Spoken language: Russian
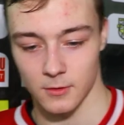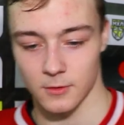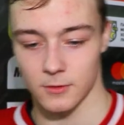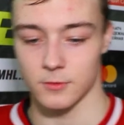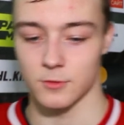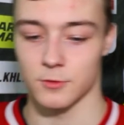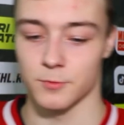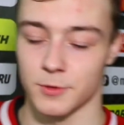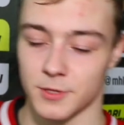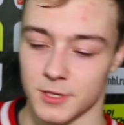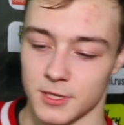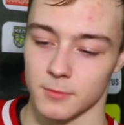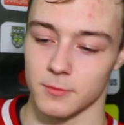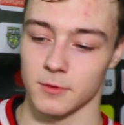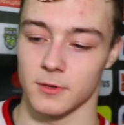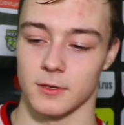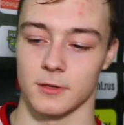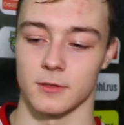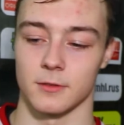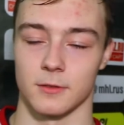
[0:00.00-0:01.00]
Ну,
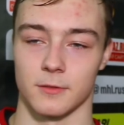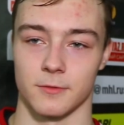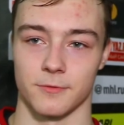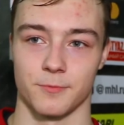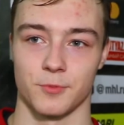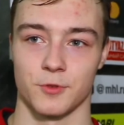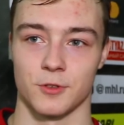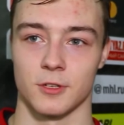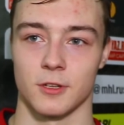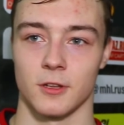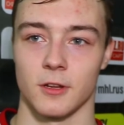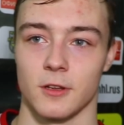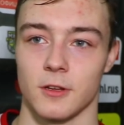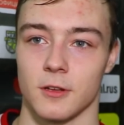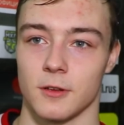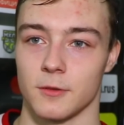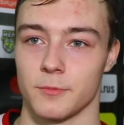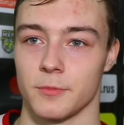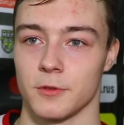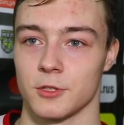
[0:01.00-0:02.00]
спасибо.
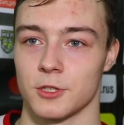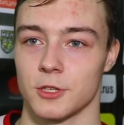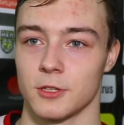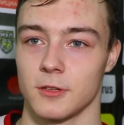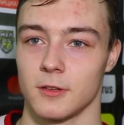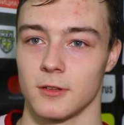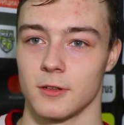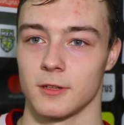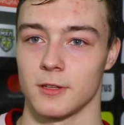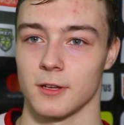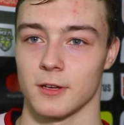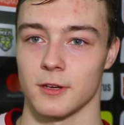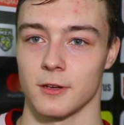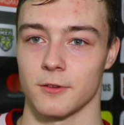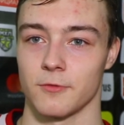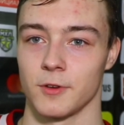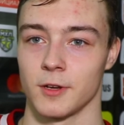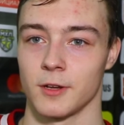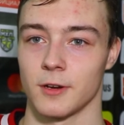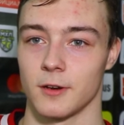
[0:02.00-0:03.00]
Впечатление положительное, так
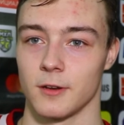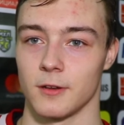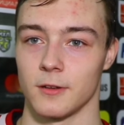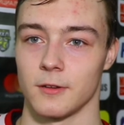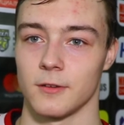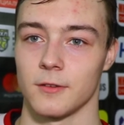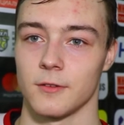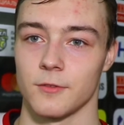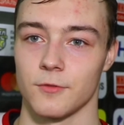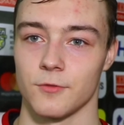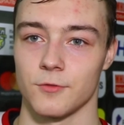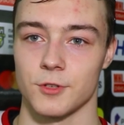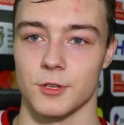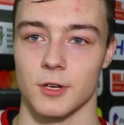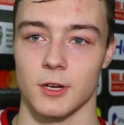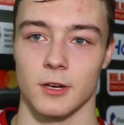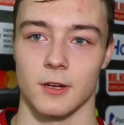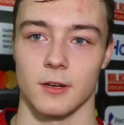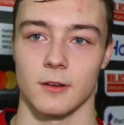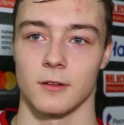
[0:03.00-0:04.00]
как выиграли.
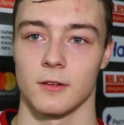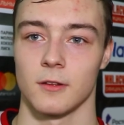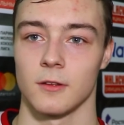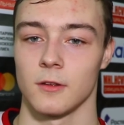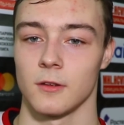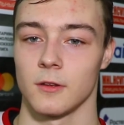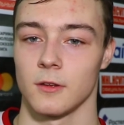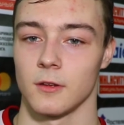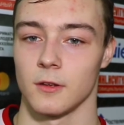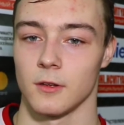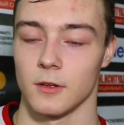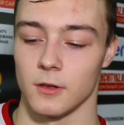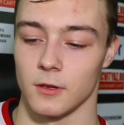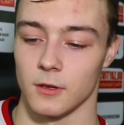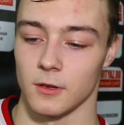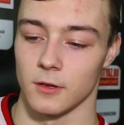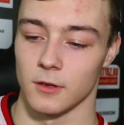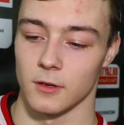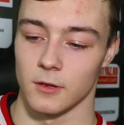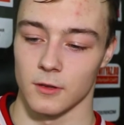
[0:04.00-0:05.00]
Вчера
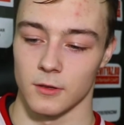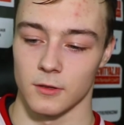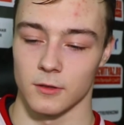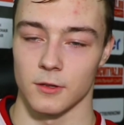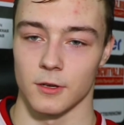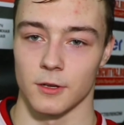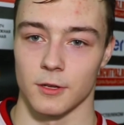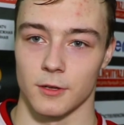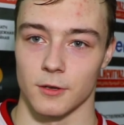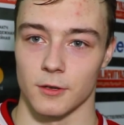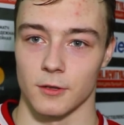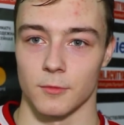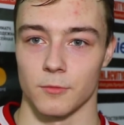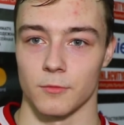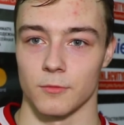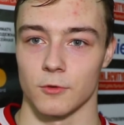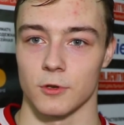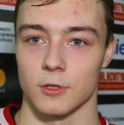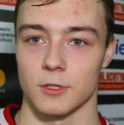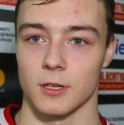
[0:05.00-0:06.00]
тренер
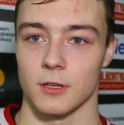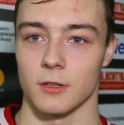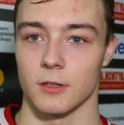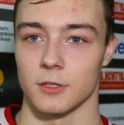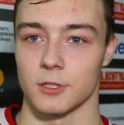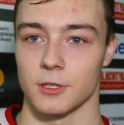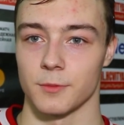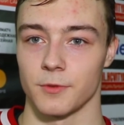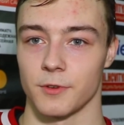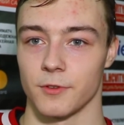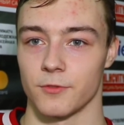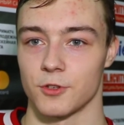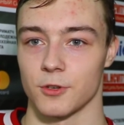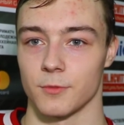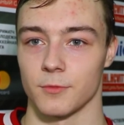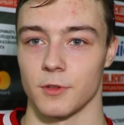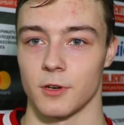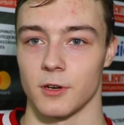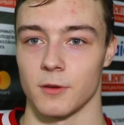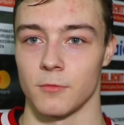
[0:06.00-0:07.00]
нам указал ошибки, в
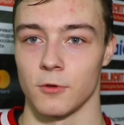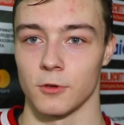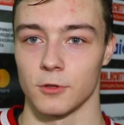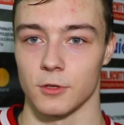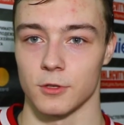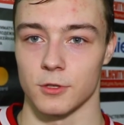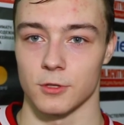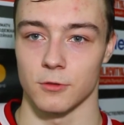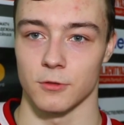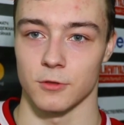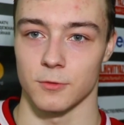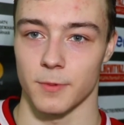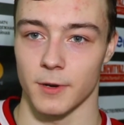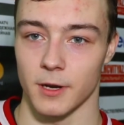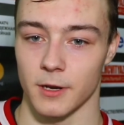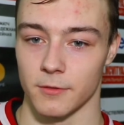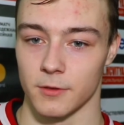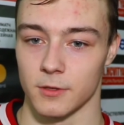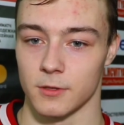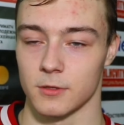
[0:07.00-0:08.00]
чем доработать, что
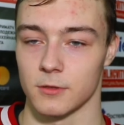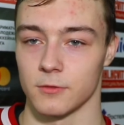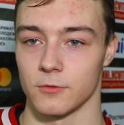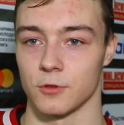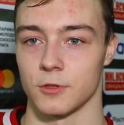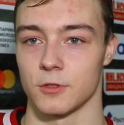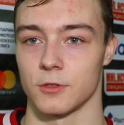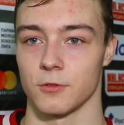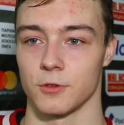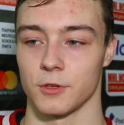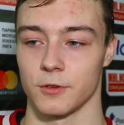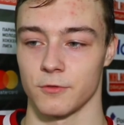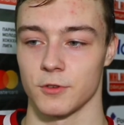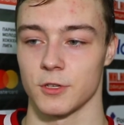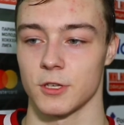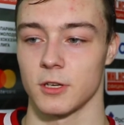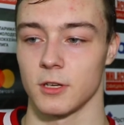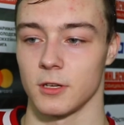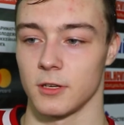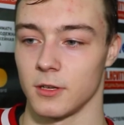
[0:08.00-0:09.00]
исправить. Вот сегодня
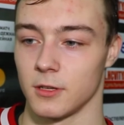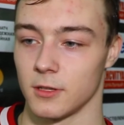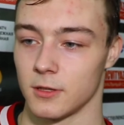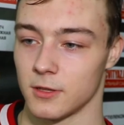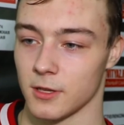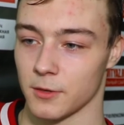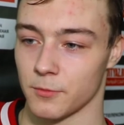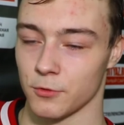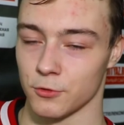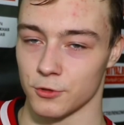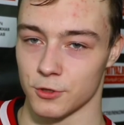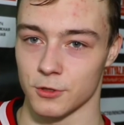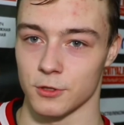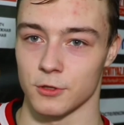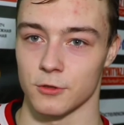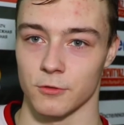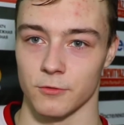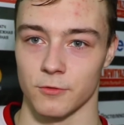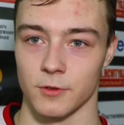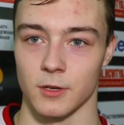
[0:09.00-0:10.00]
вышли и так получилось,
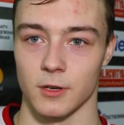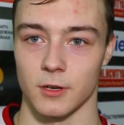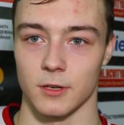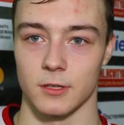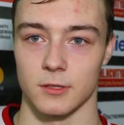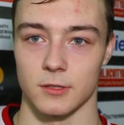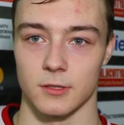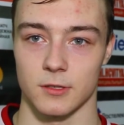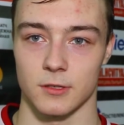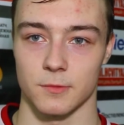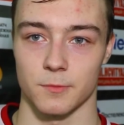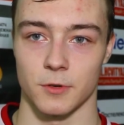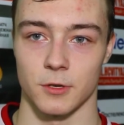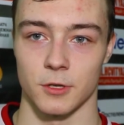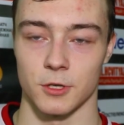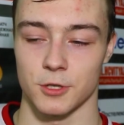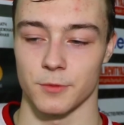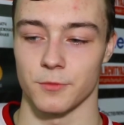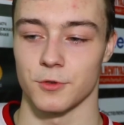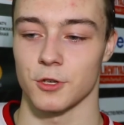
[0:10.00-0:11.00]
что выиграли с
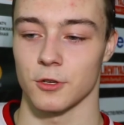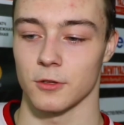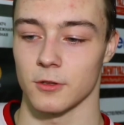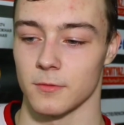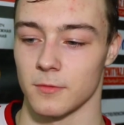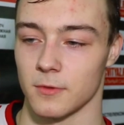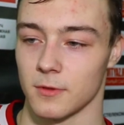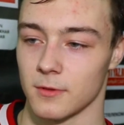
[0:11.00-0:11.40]
приличным счетом.